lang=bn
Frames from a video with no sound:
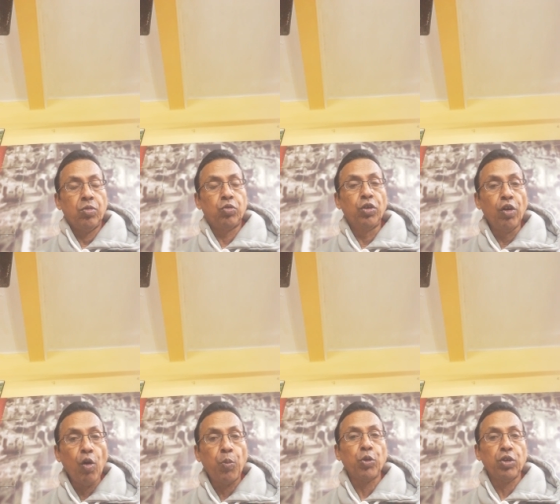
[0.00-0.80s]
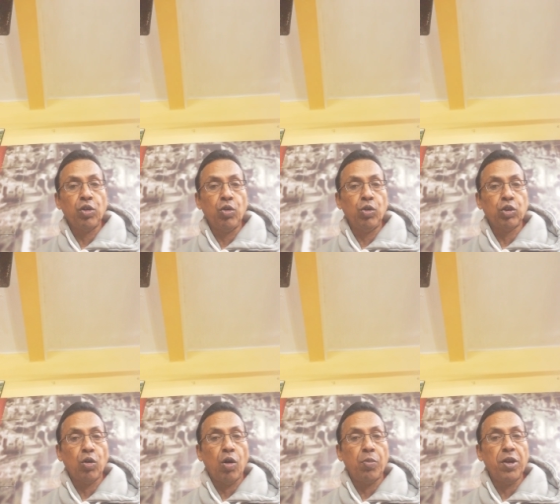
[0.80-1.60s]
দৃঢ় প্রতিজ্ঞ হতে
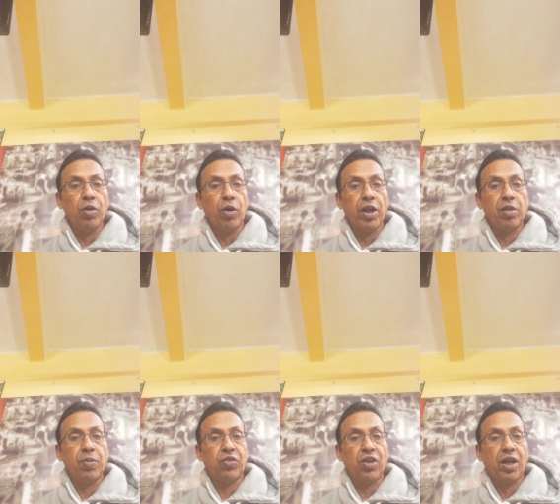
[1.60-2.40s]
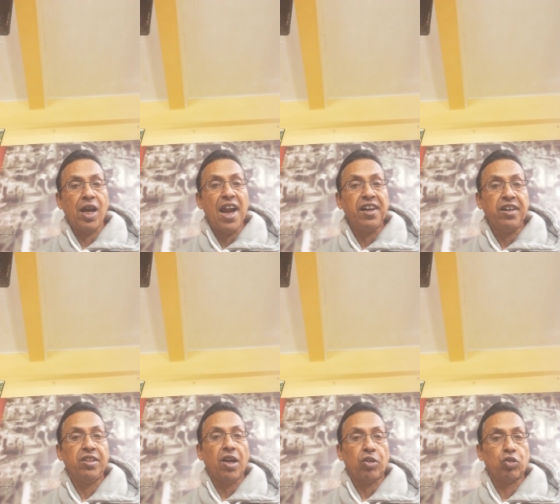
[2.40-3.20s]
হবে অনেক বেশি ক্ল্যারিটি
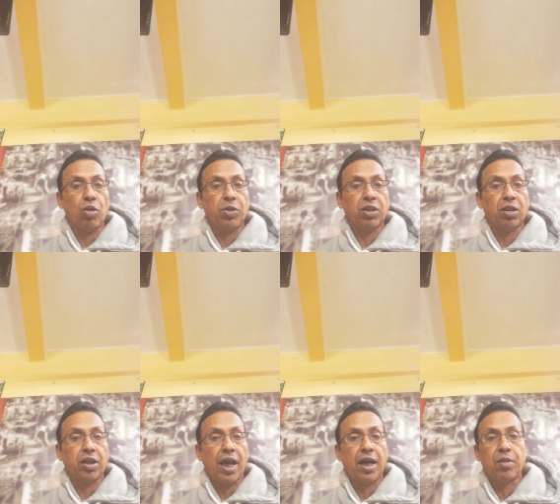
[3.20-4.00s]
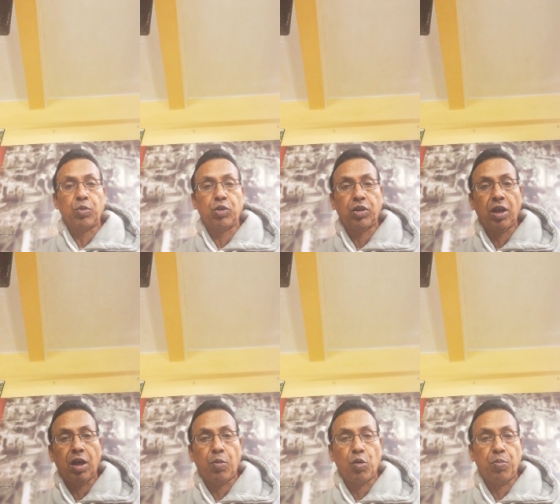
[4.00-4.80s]
থাকতে হবে তাদের খেলার মধ্যে
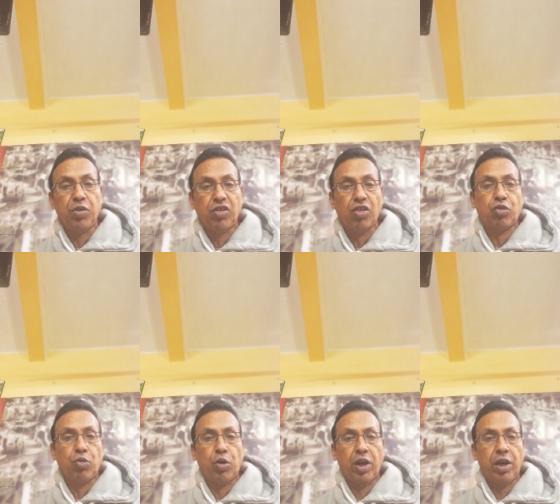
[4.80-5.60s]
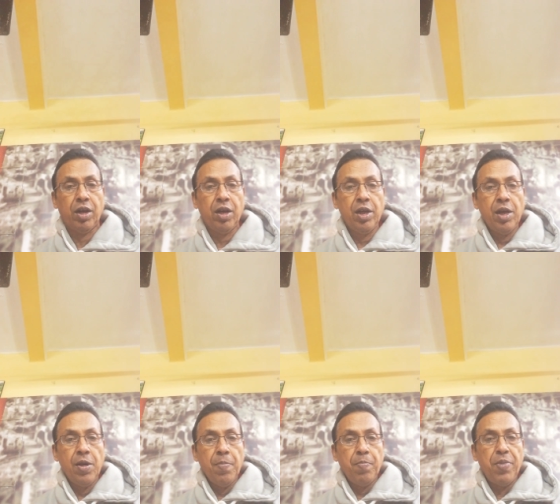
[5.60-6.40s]
এবং বিশেষ করে
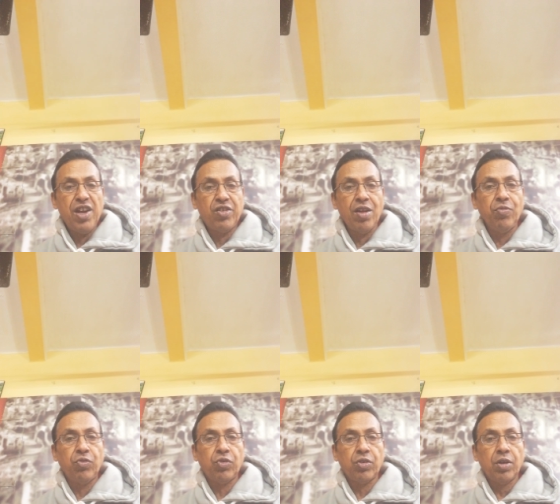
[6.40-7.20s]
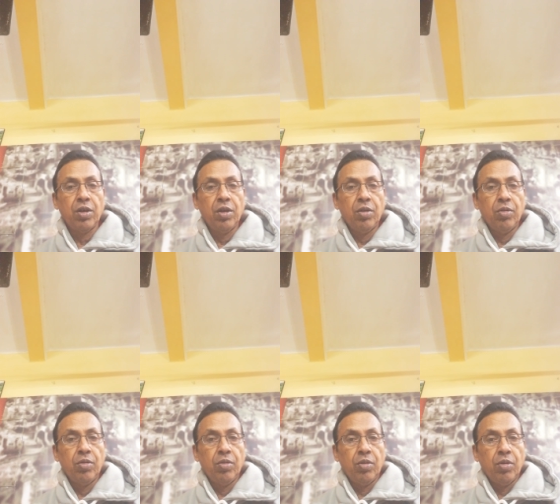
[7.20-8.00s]
পেশেন্স
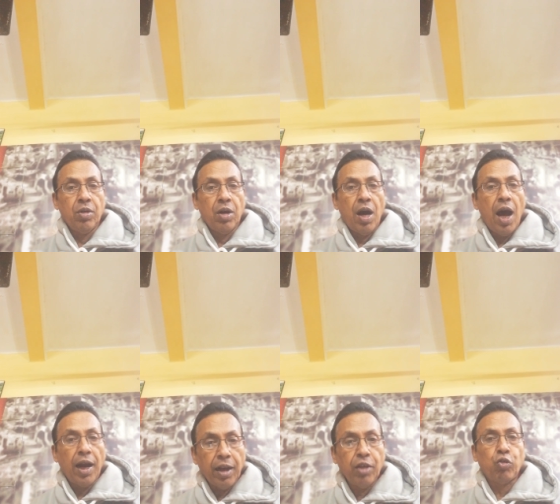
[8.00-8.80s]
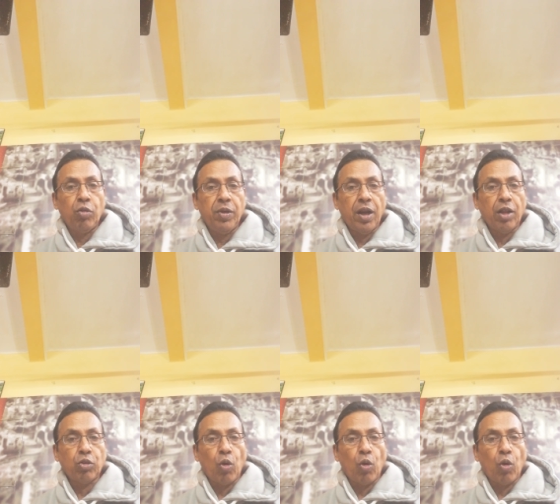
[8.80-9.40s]
হারালে চলবে না